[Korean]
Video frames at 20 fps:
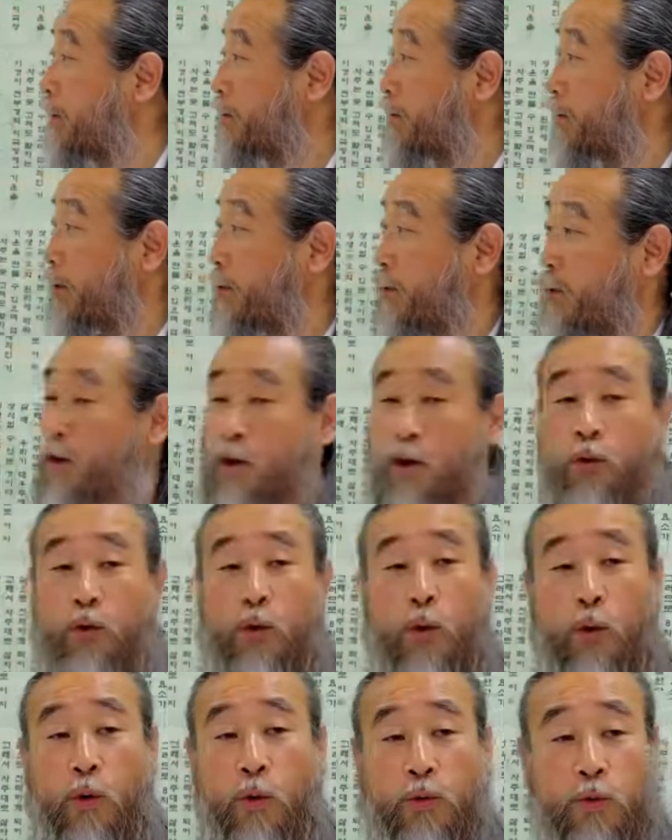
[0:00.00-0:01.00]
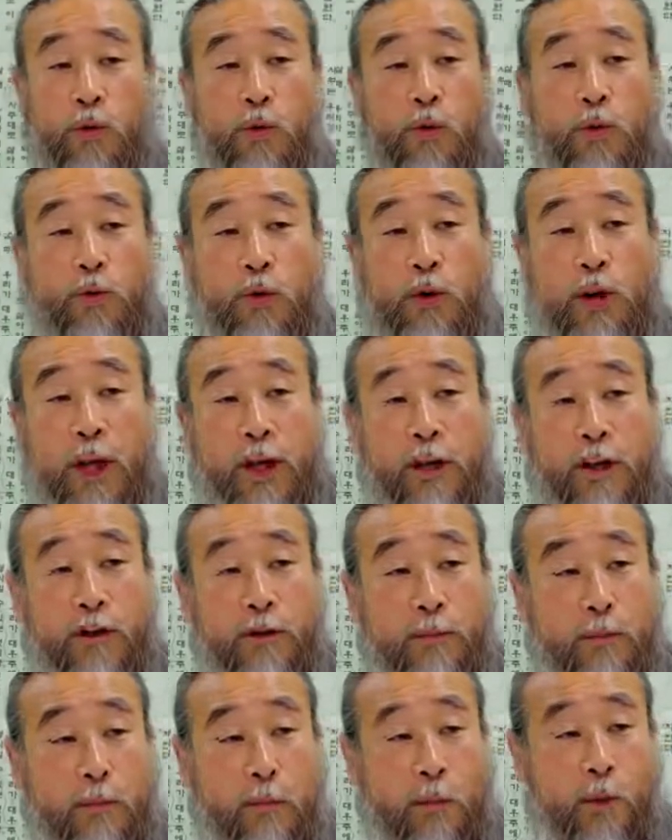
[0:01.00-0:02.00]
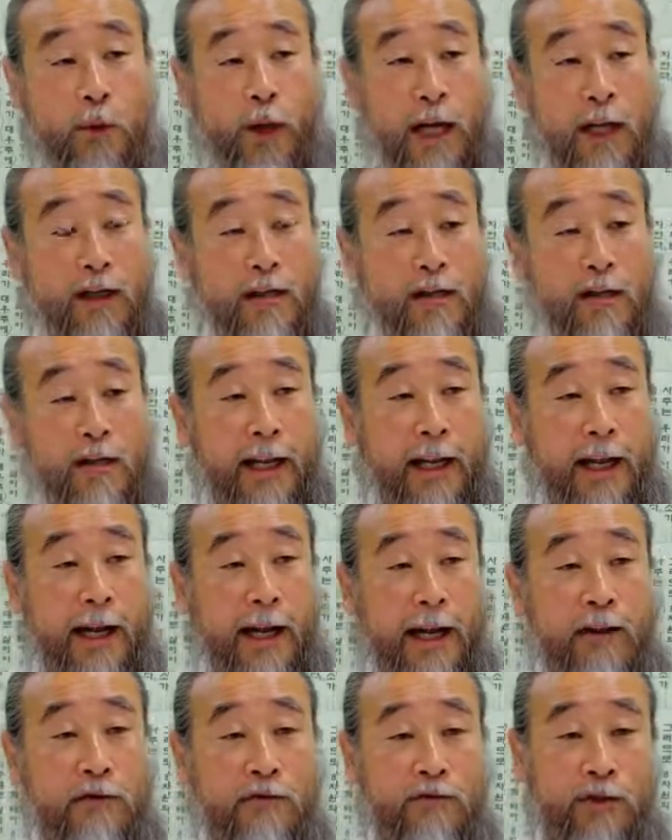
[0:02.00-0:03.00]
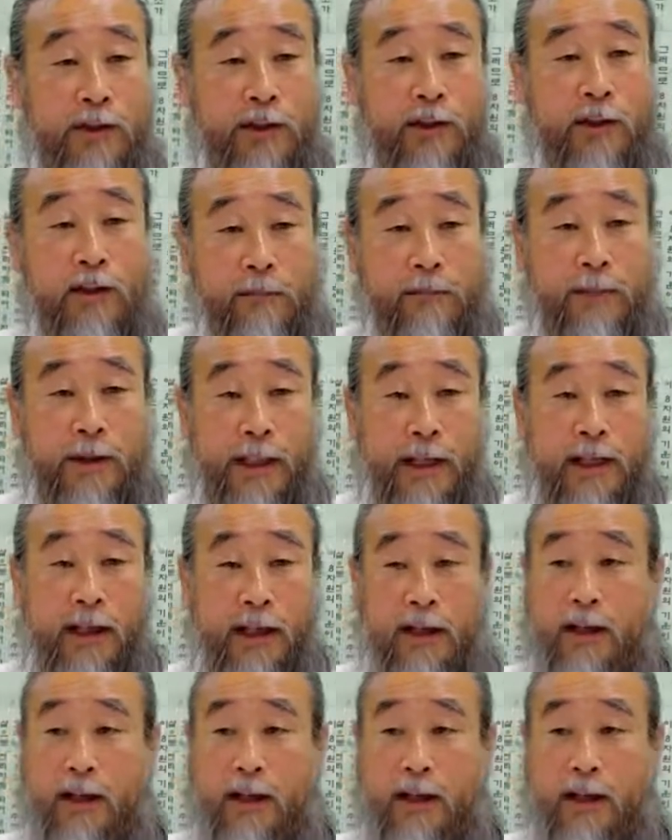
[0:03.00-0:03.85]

그게 돈으로도 해결 못하는 걸 내가 할 수 있는 겁니다.